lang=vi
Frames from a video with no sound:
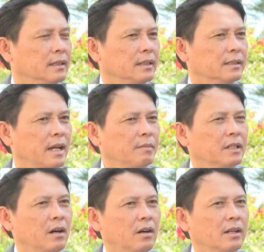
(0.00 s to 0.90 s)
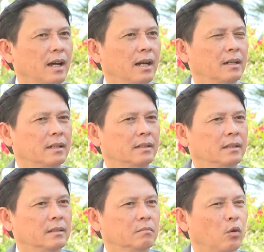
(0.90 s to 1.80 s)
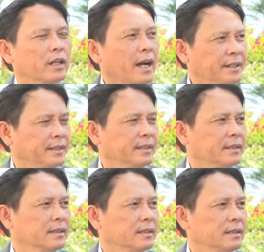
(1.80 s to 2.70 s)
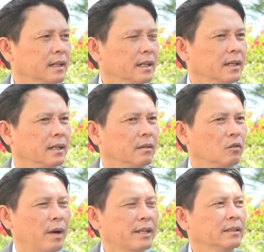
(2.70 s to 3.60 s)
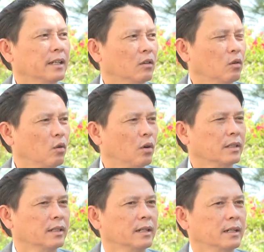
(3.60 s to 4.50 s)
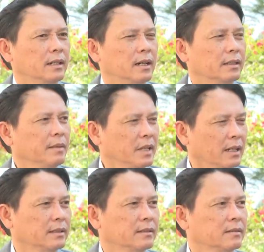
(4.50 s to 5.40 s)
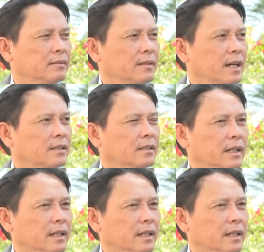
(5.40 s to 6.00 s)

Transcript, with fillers: uh, xem như đó là một cái kênh để ủy ban nhân tỉnh luôn luôn uh, tiếp nhận và xử